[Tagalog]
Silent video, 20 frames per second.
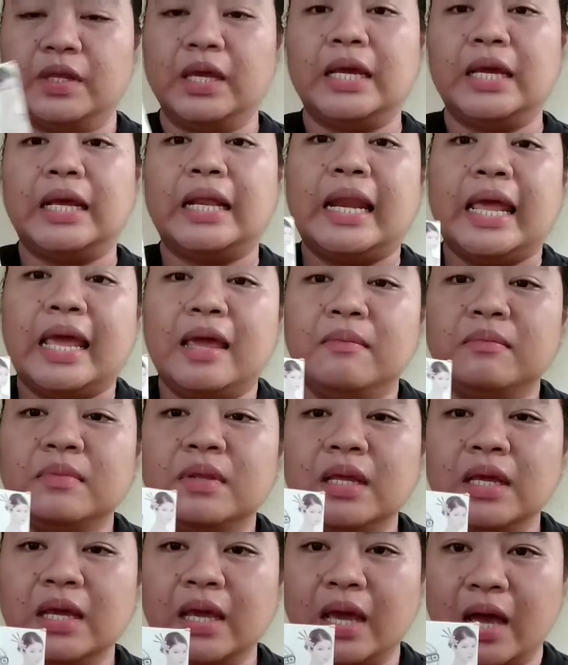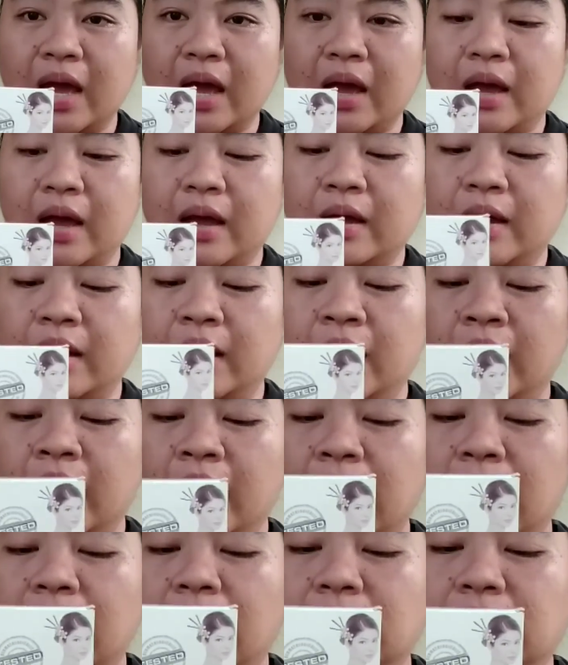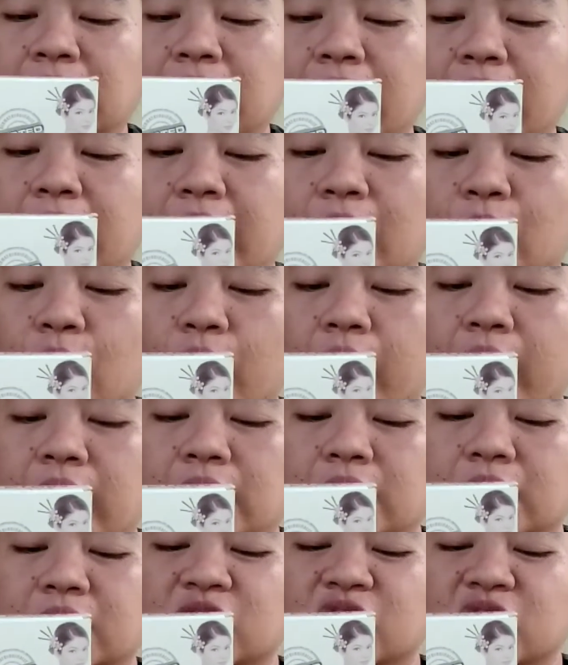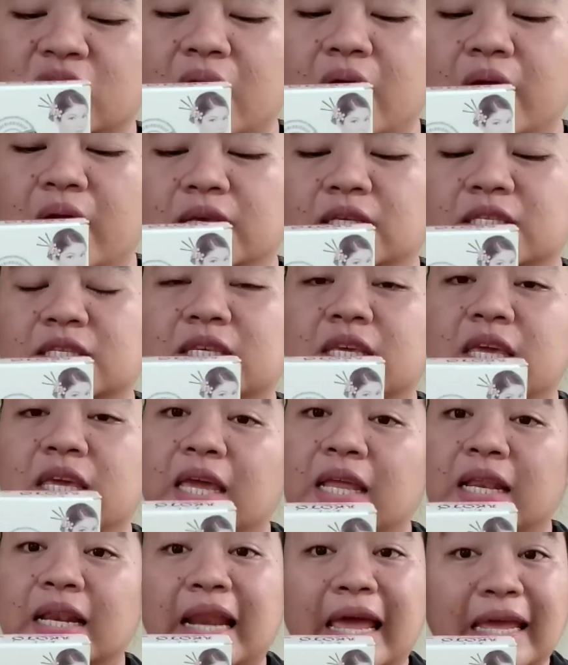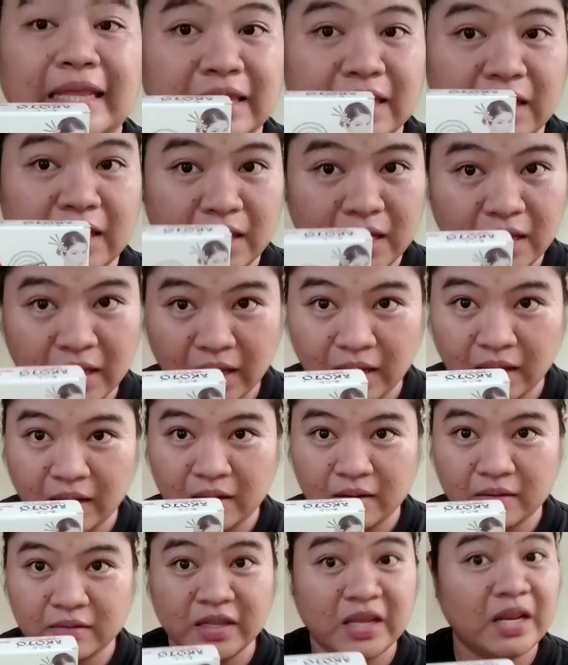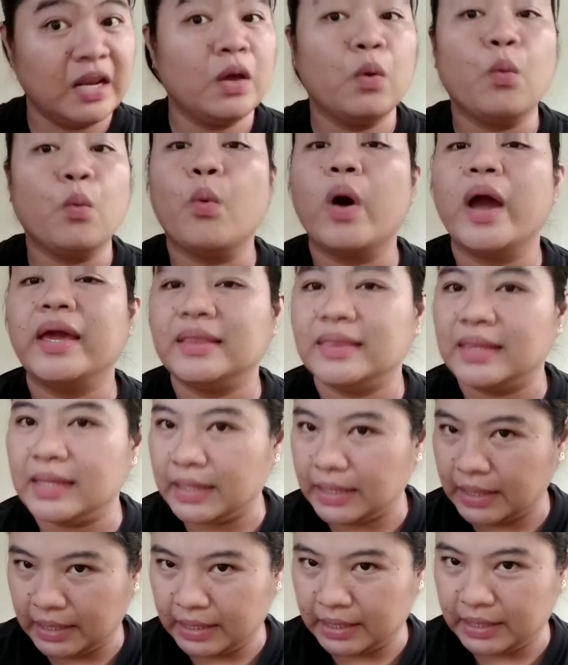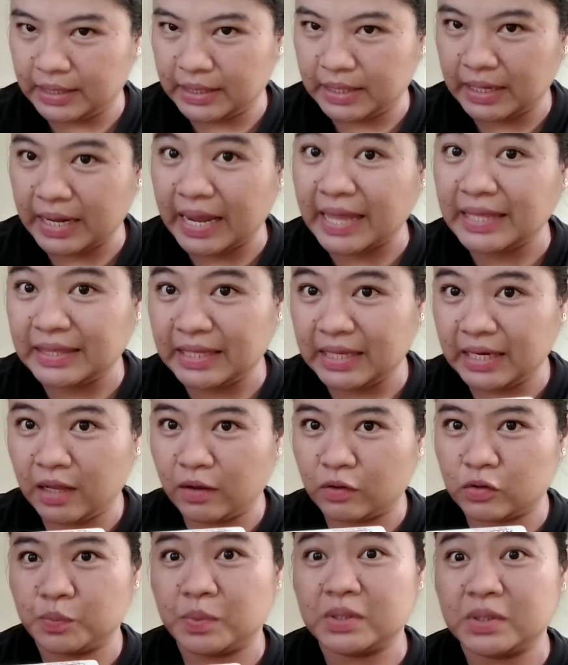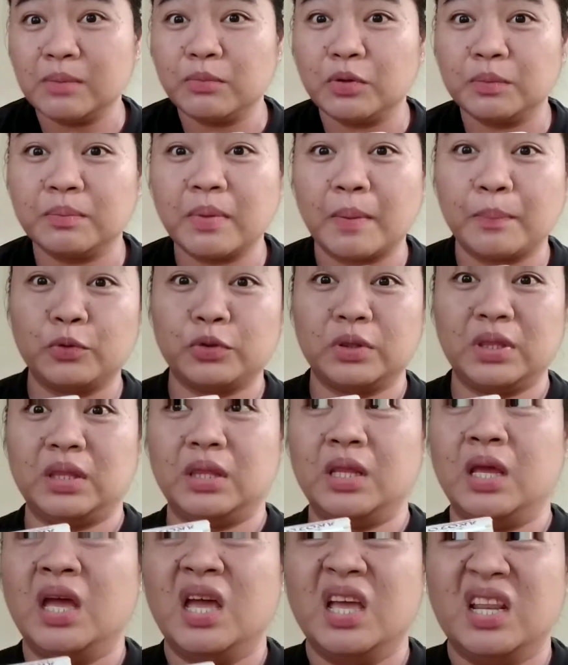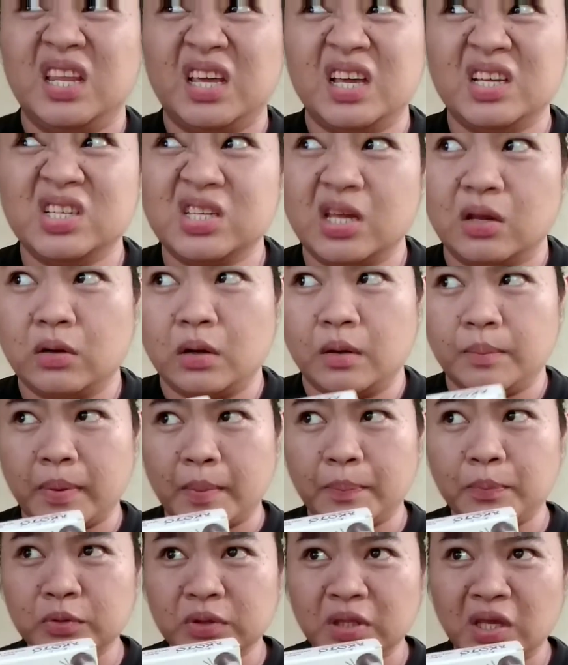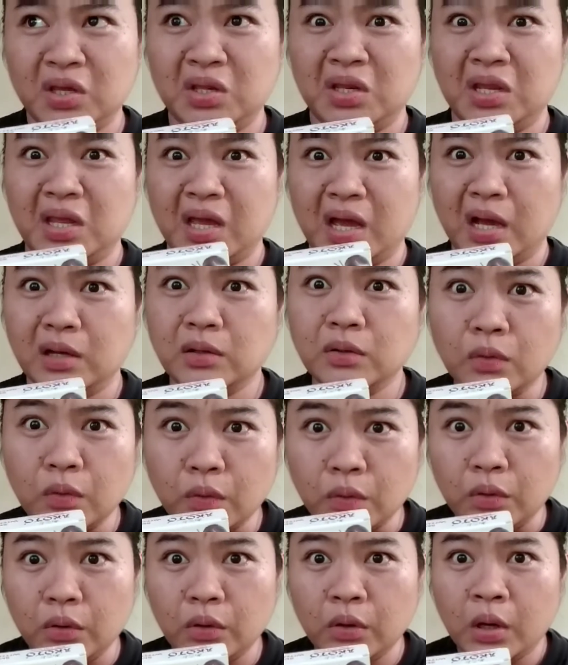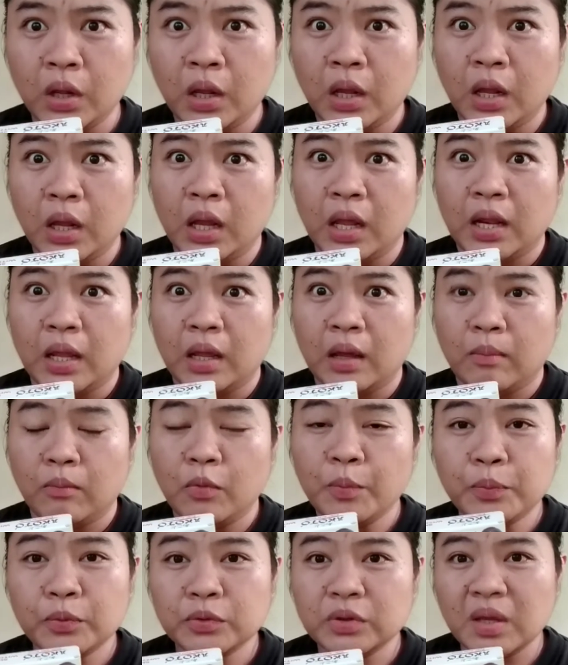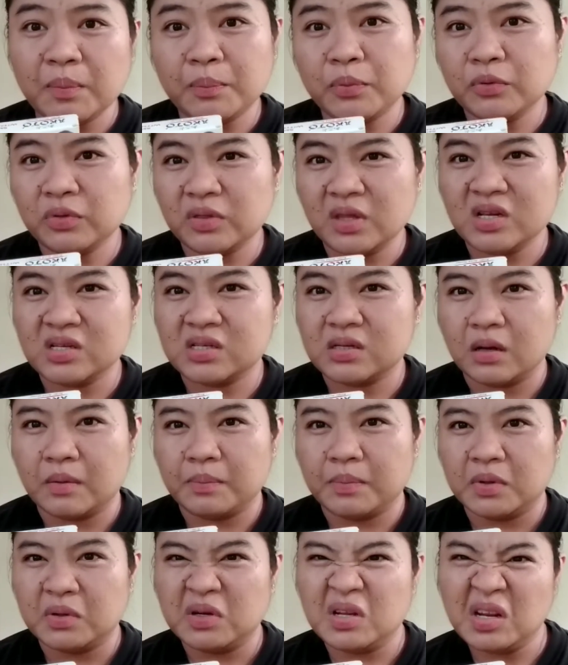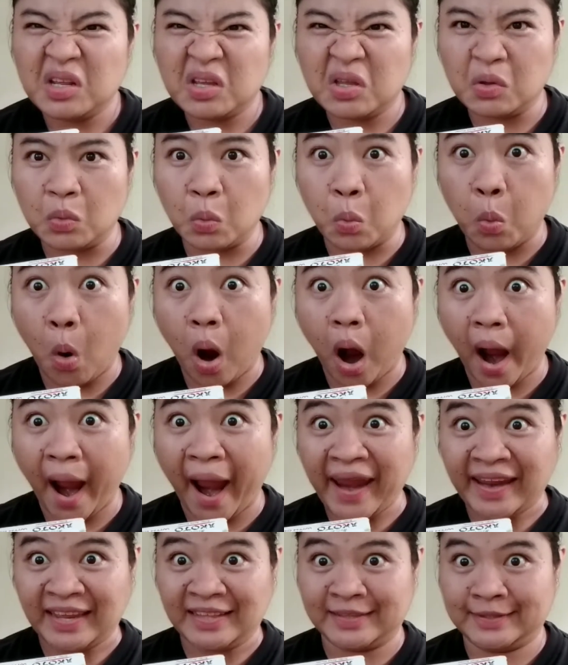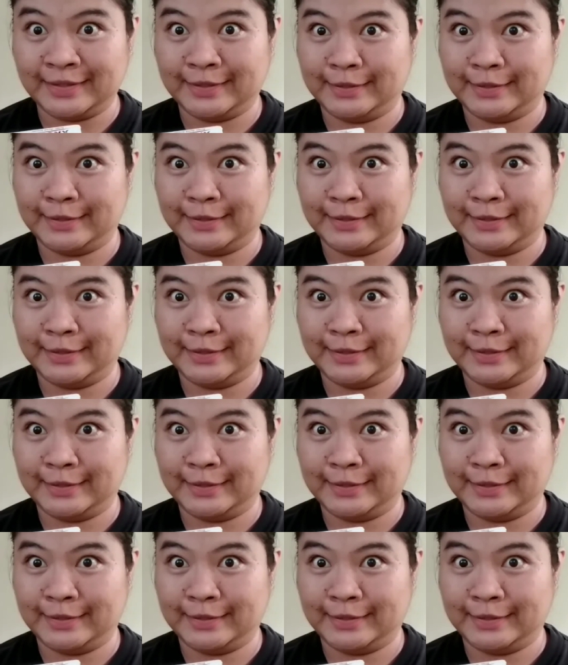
giclaim niya nga kuan siya skin lightening lily whitening lightening pasabot ako iksi nga paputi gid iya hanggol maputi-puti siya pwede din white